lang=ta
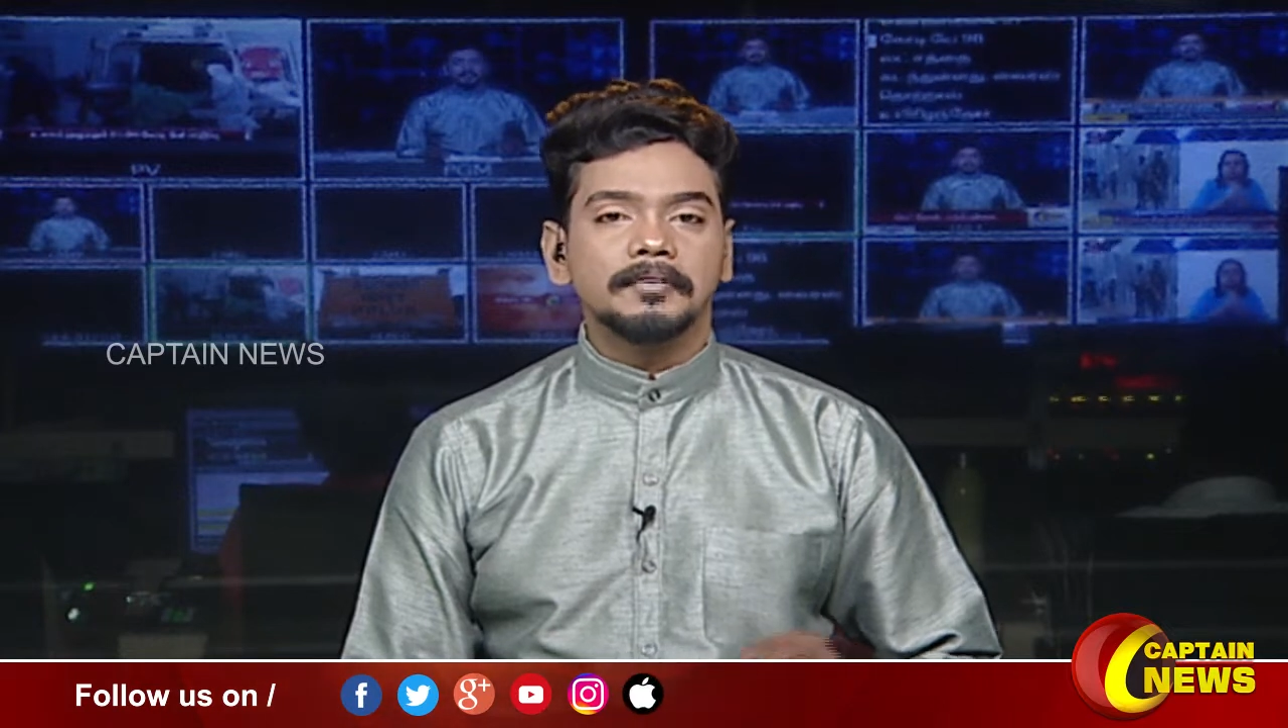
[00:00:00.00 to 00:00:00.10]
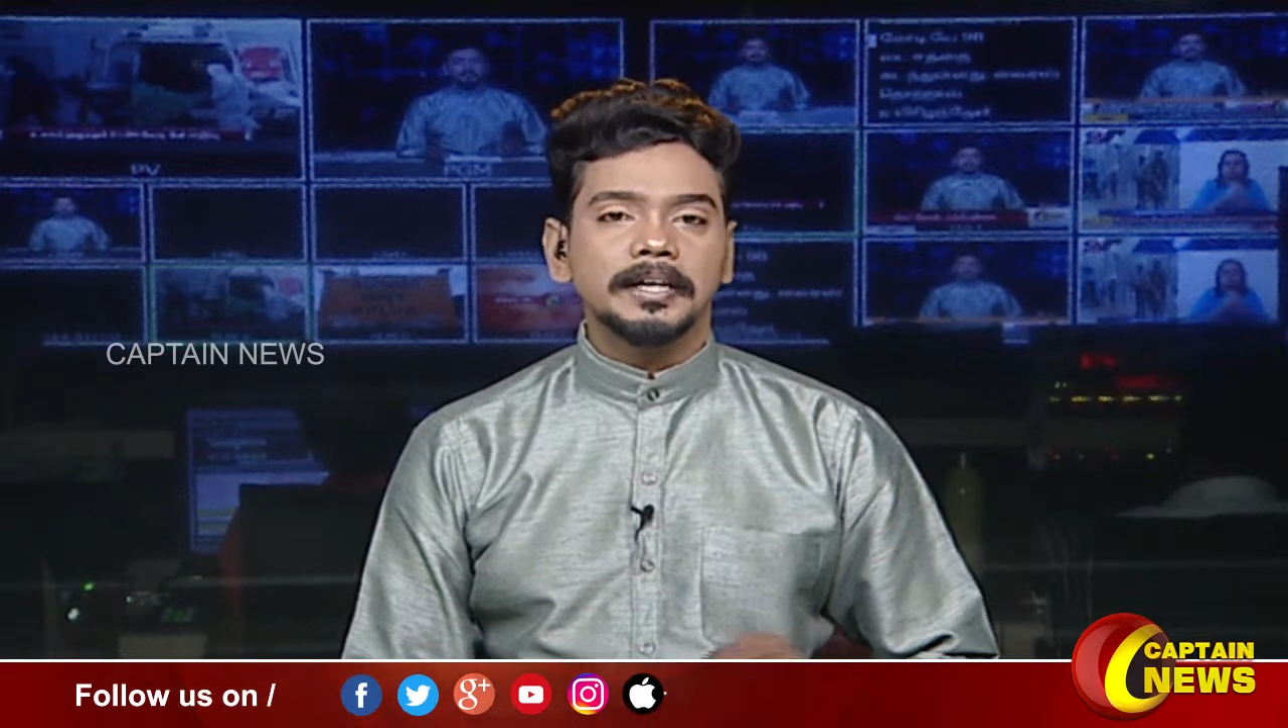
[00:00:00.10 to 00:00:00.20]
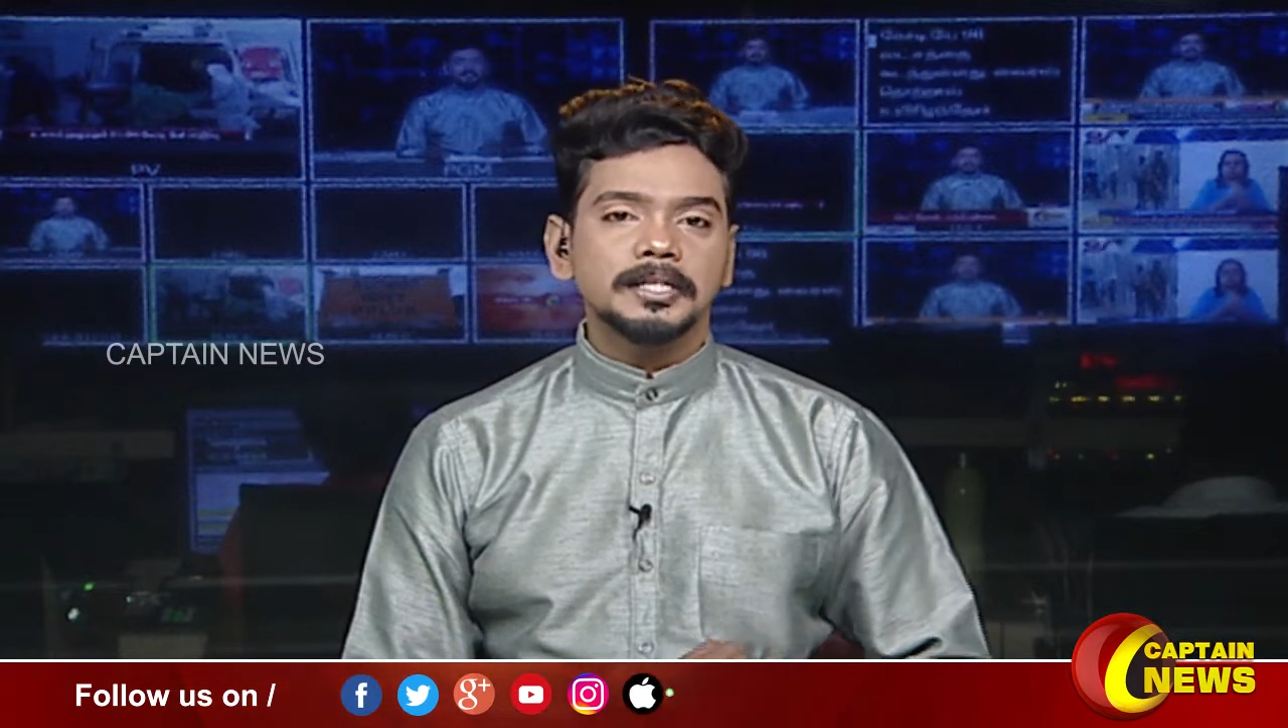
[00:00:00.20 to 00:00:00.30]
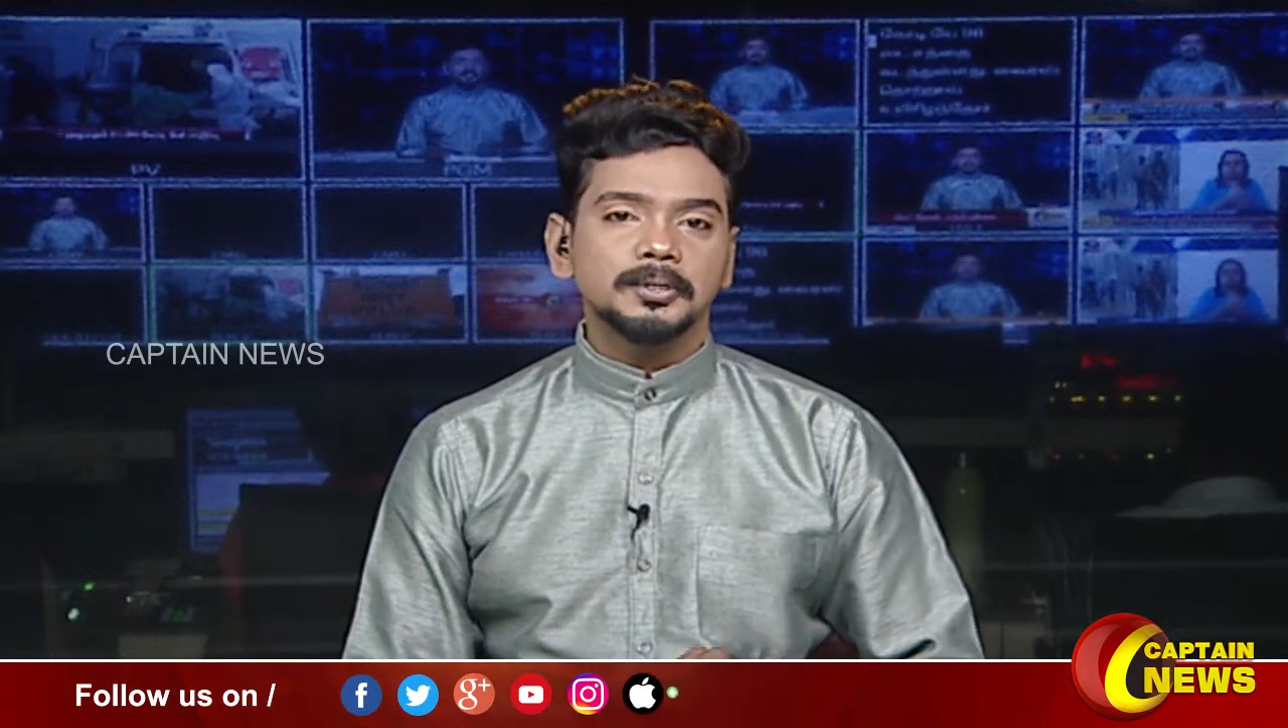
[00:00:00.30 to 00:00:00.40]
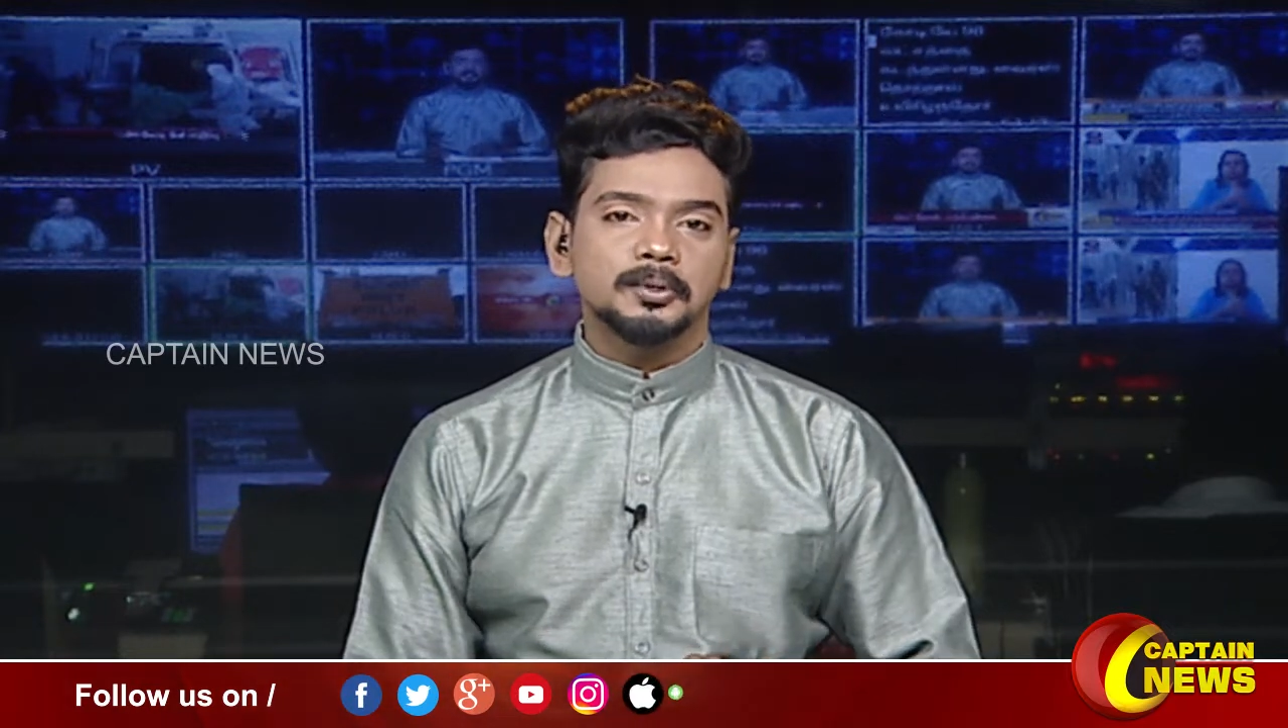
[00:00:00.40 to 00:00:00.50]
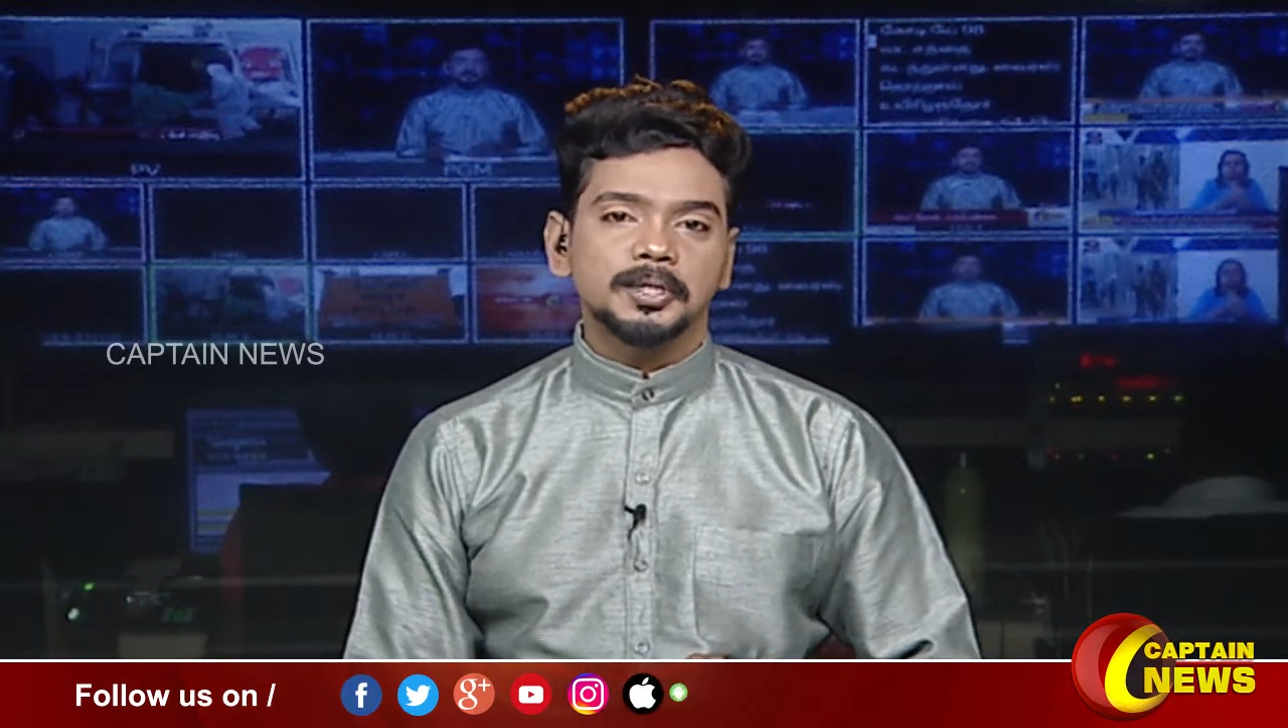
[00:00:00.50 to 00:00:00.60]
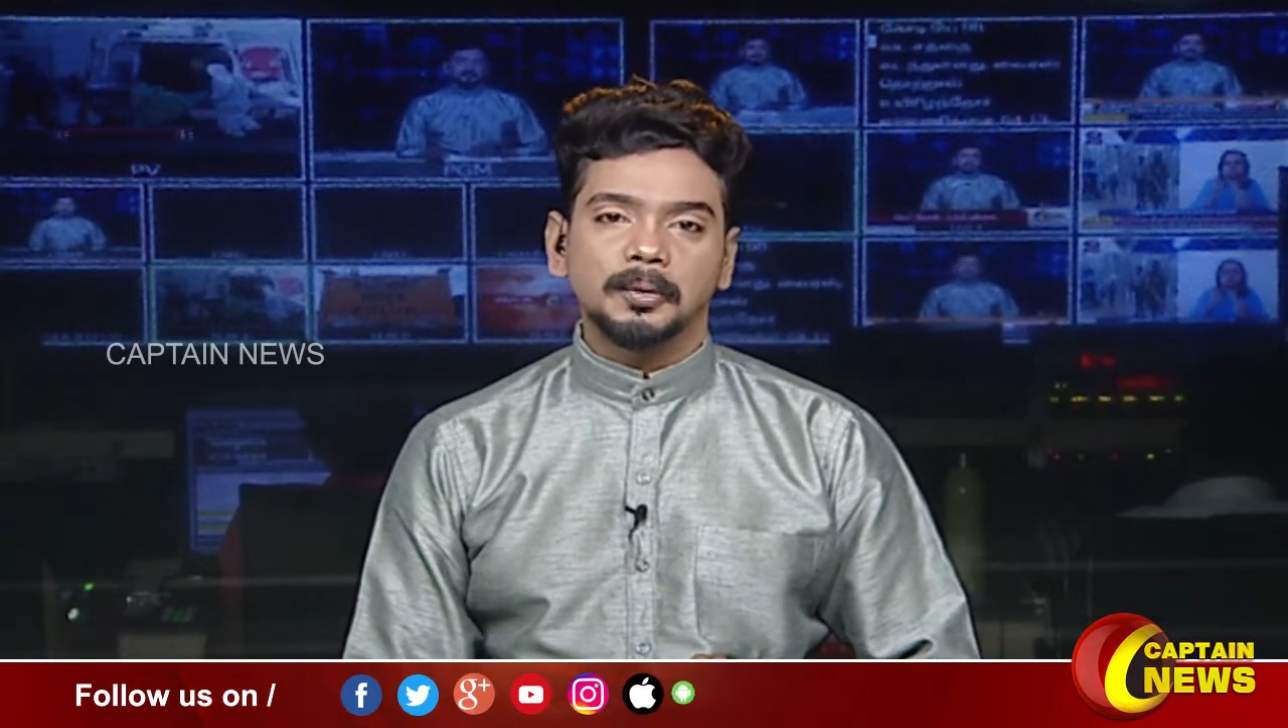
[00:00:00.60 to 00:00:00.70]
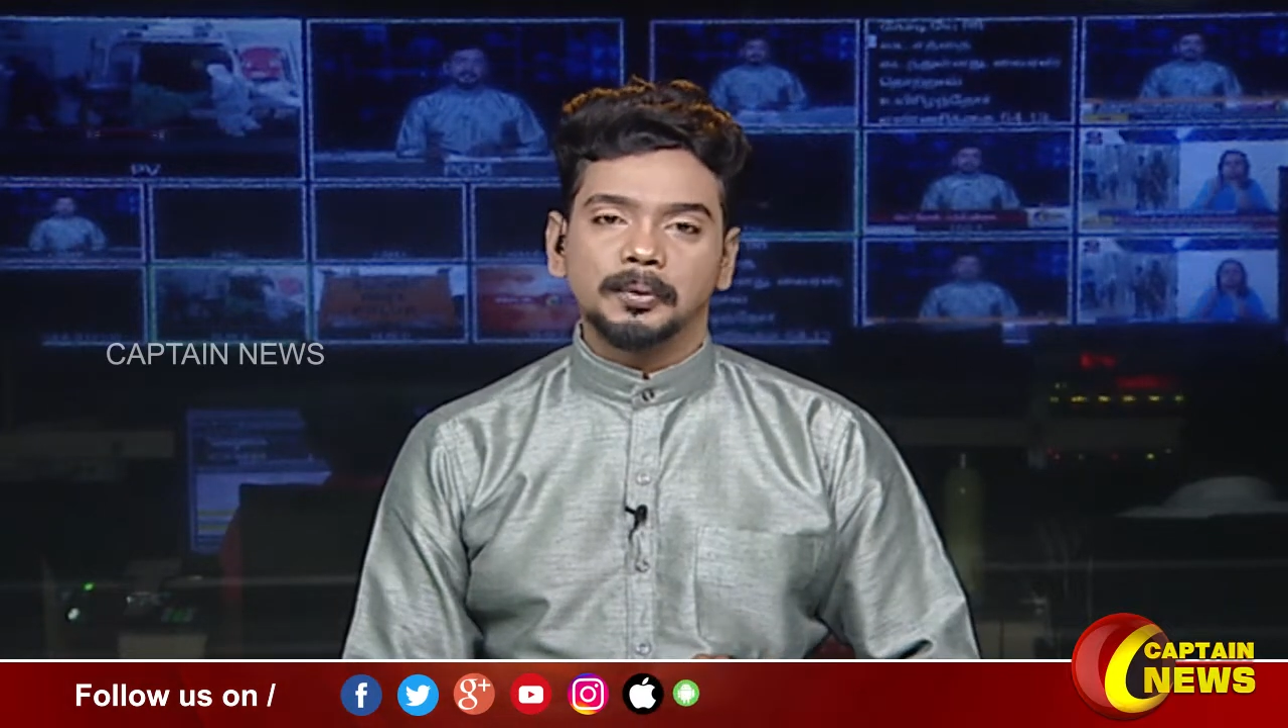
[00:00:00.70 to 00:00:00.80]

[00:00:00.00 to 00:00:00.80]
வைரஸ் தொற்றால்